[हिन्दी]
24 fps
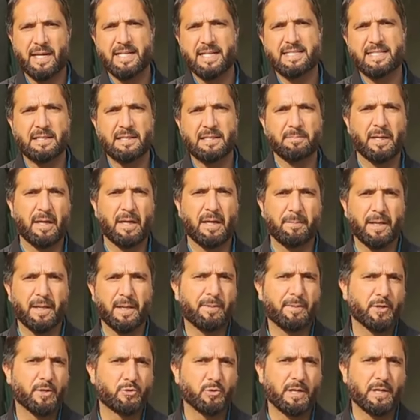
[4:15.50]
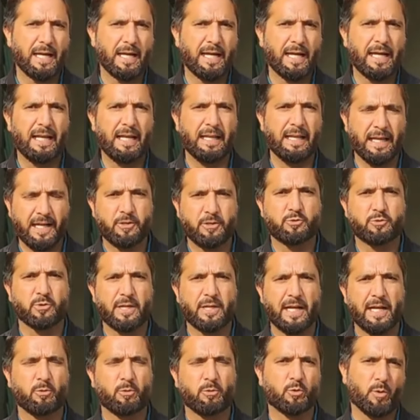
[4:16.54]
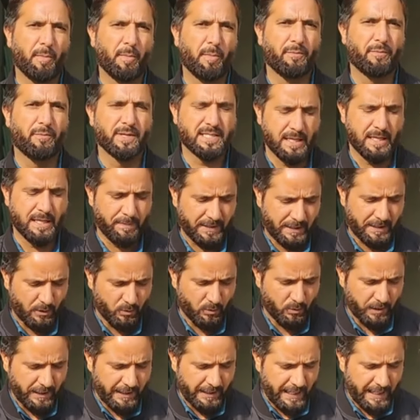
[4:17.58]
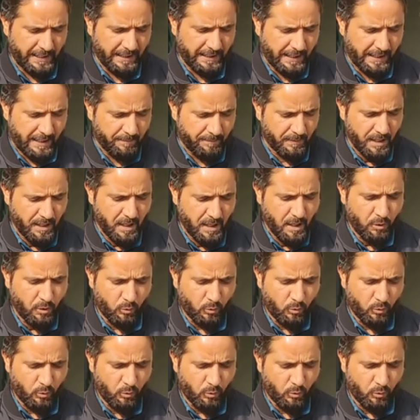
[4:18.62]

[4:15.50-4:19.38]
हमारे साथ में अभी अभी जुड़े हैं लेट जुड़े हैं उनको मैं फिर से बताऊं कि यारीगाम